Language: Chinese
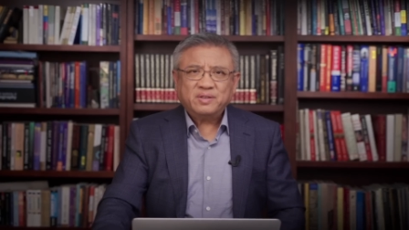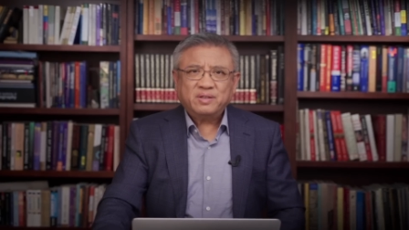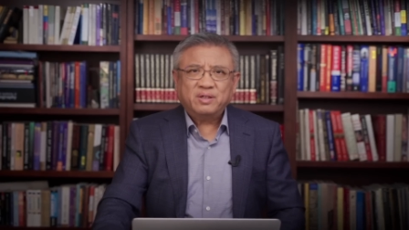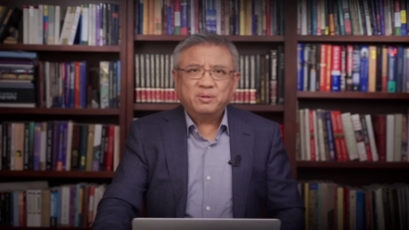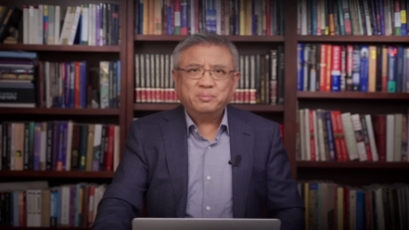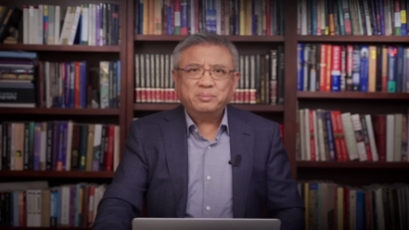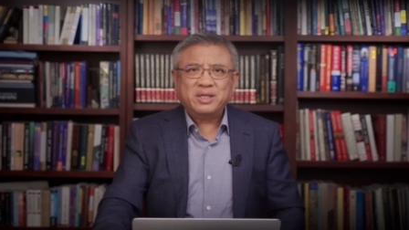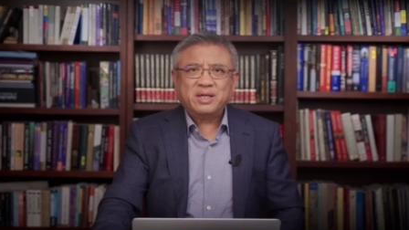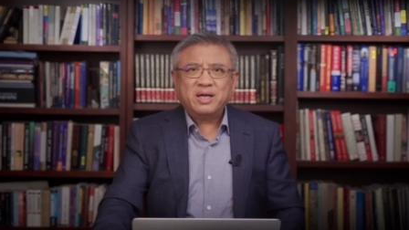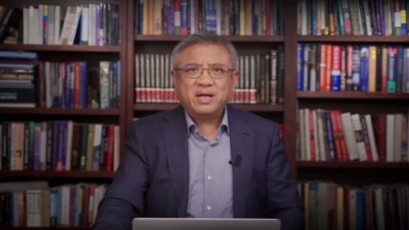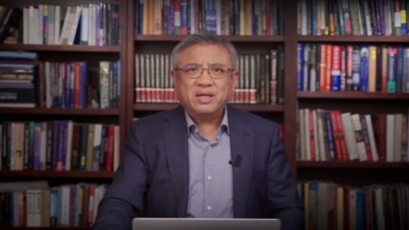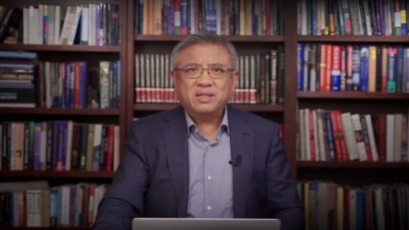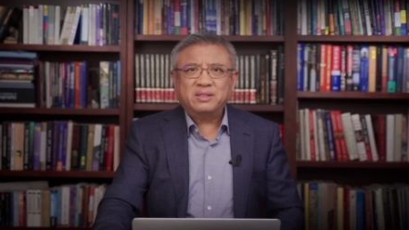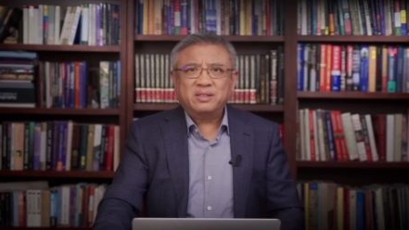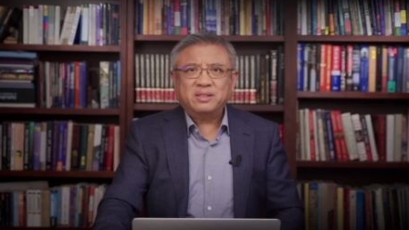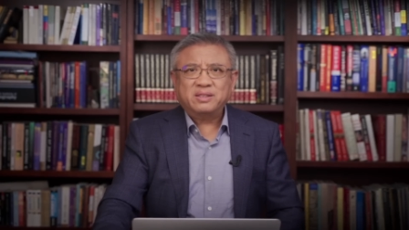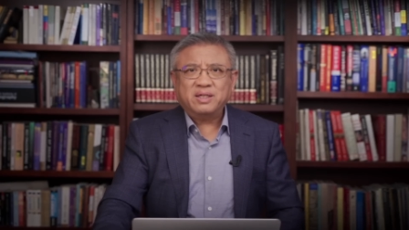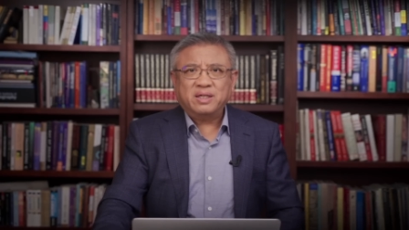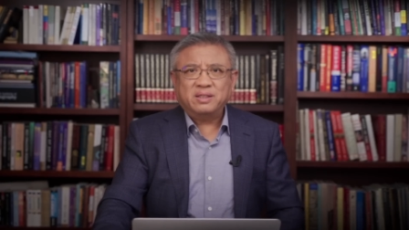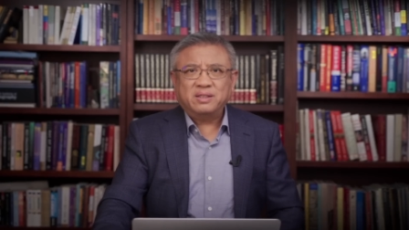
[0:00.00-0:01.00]
我们再看一
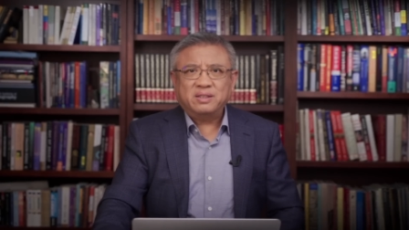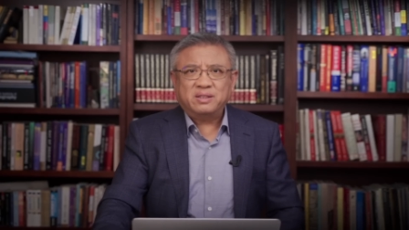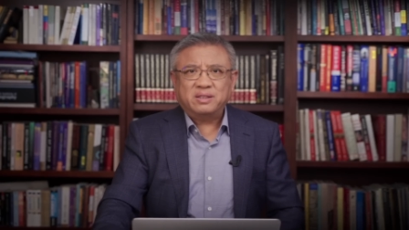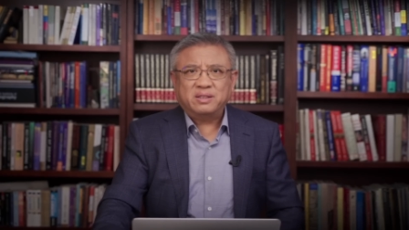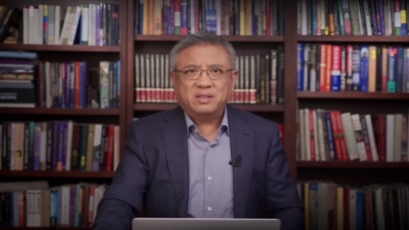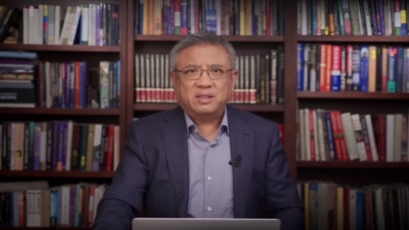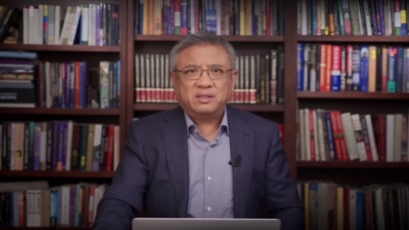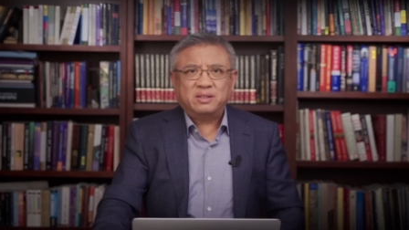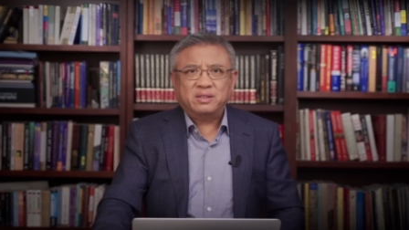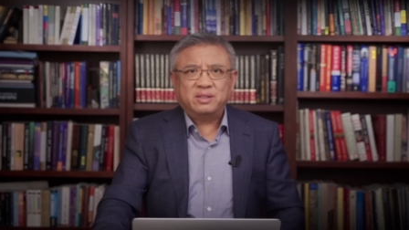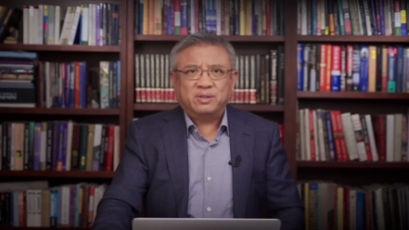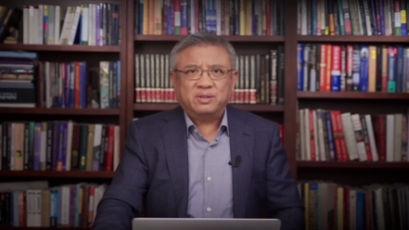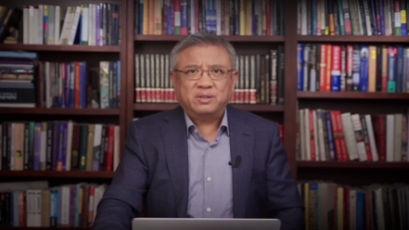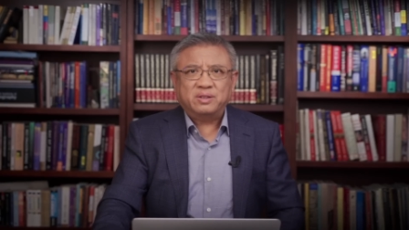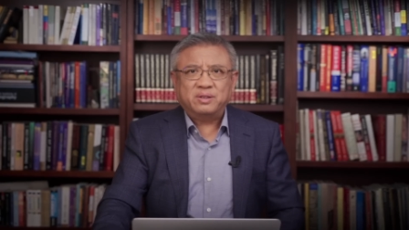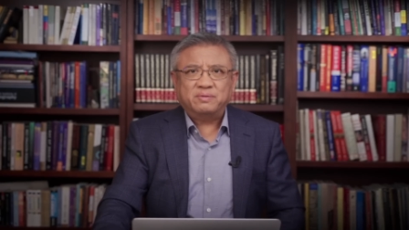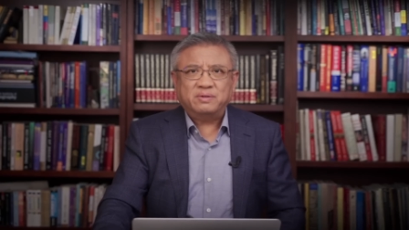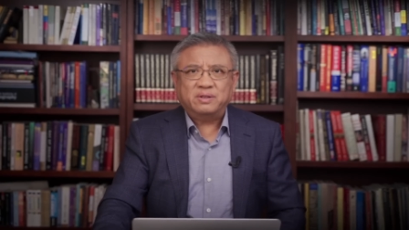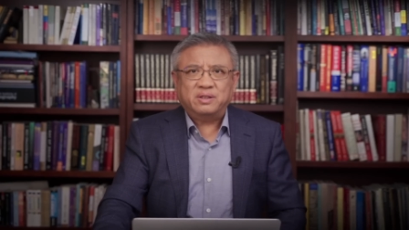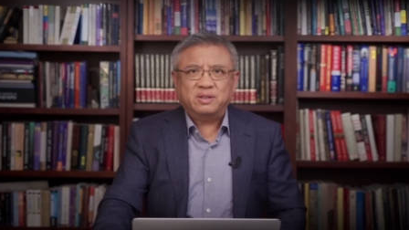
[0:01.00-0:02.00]
次，上一次呢是有一
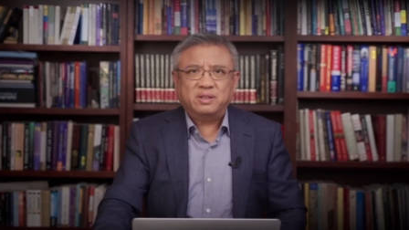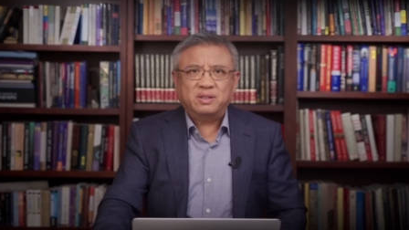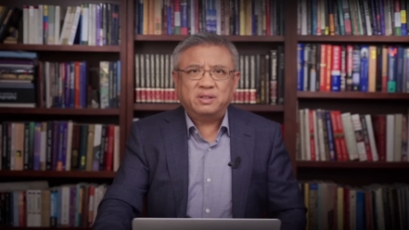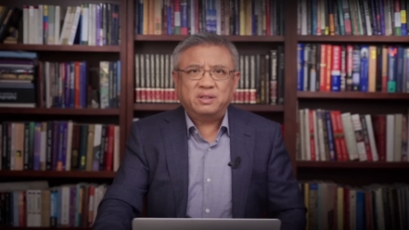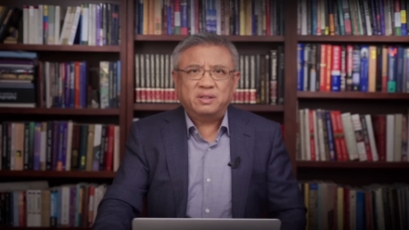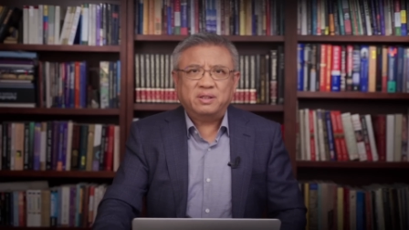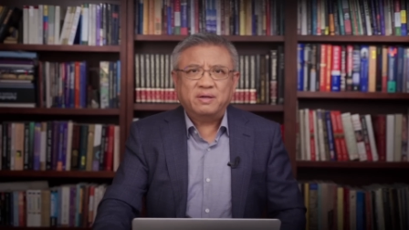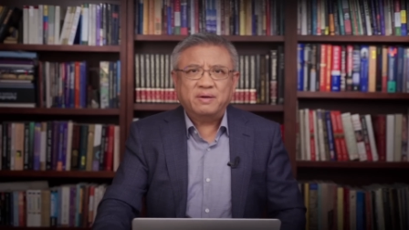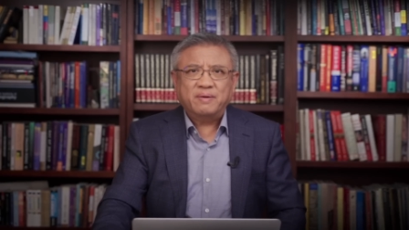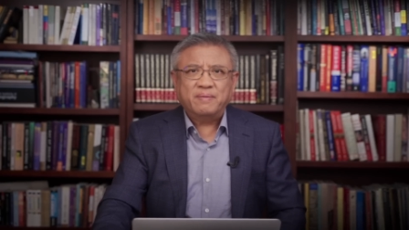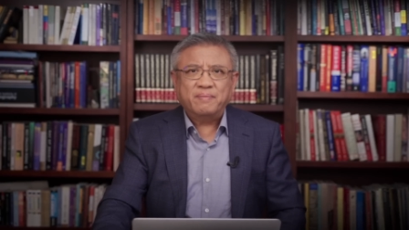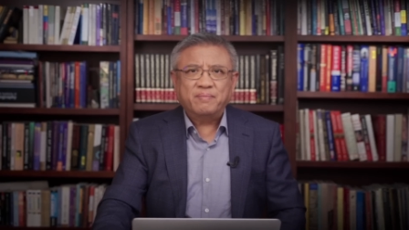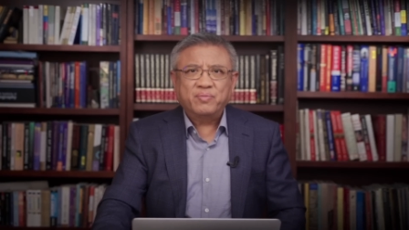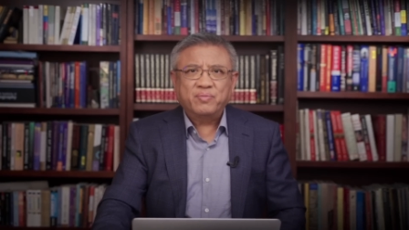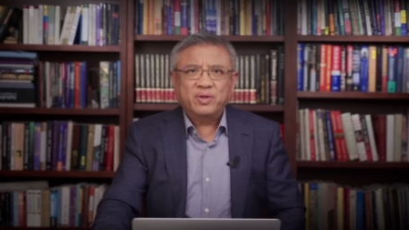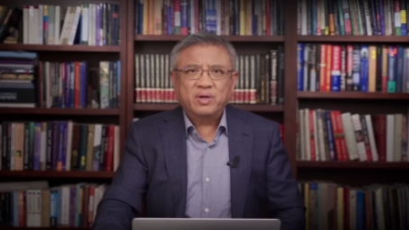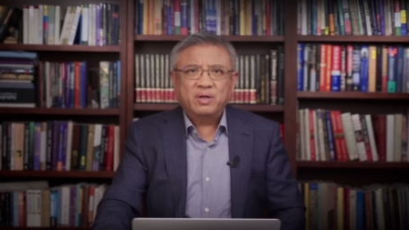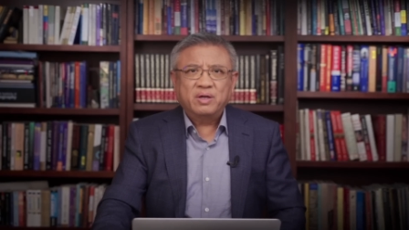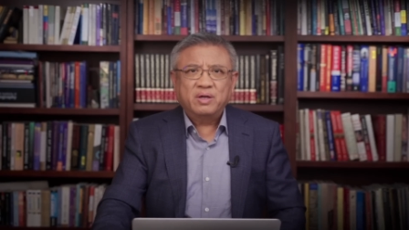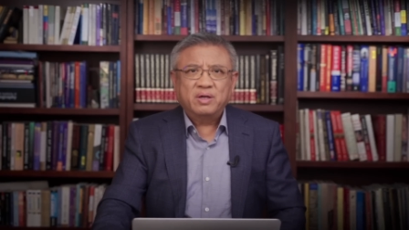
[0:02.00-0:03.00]
些问题，
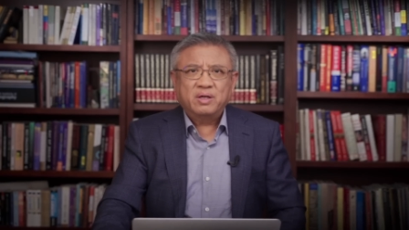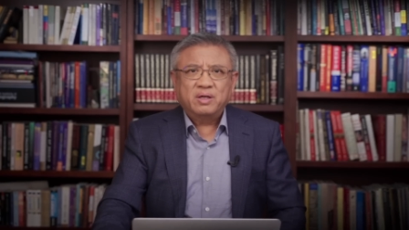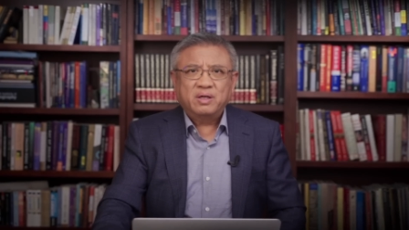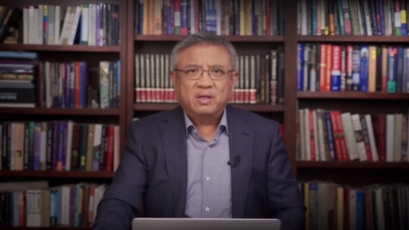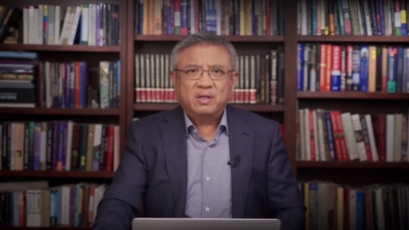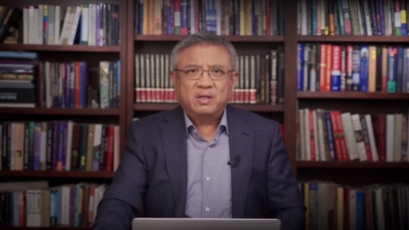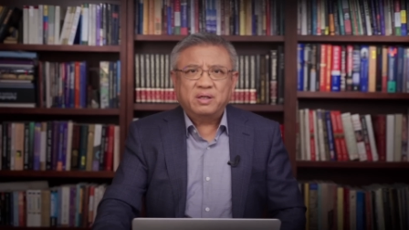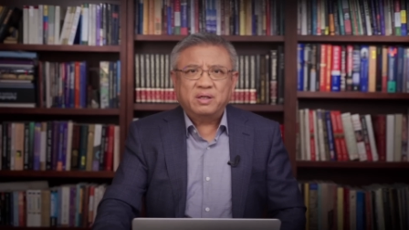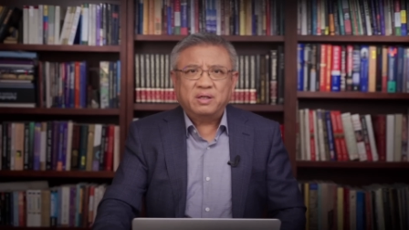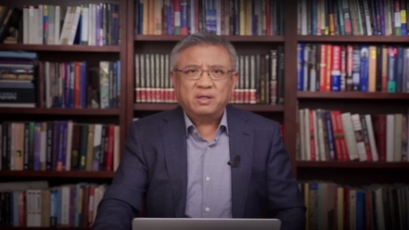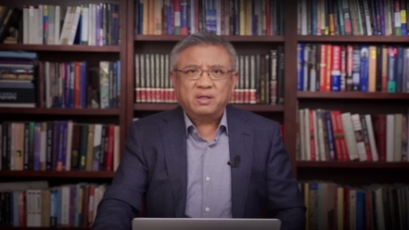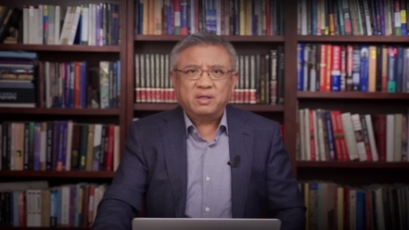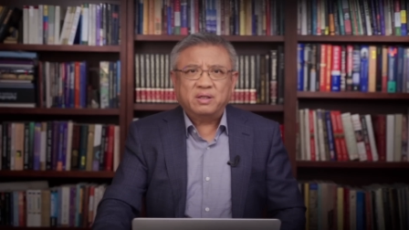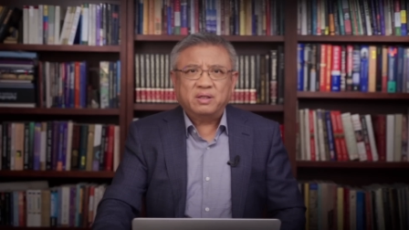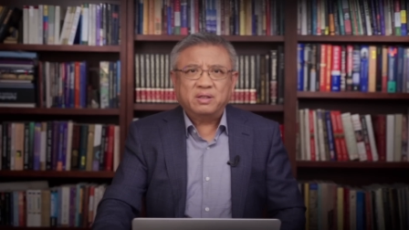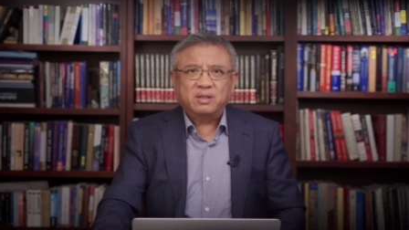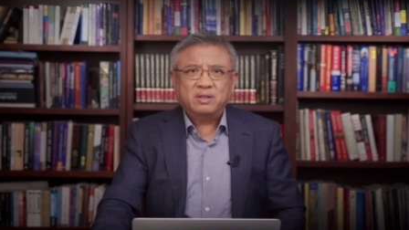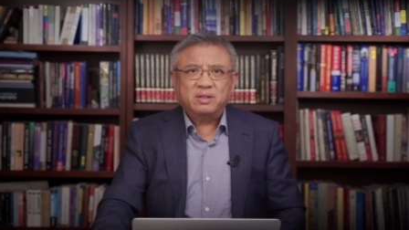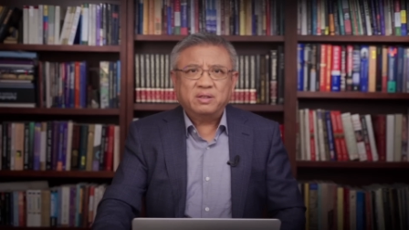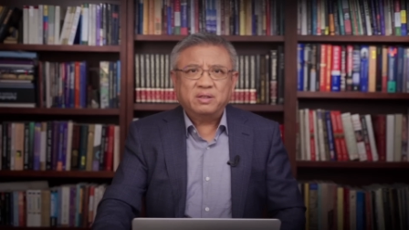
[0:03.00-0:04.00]

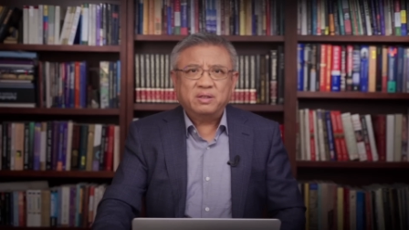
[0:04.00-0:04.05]
呃。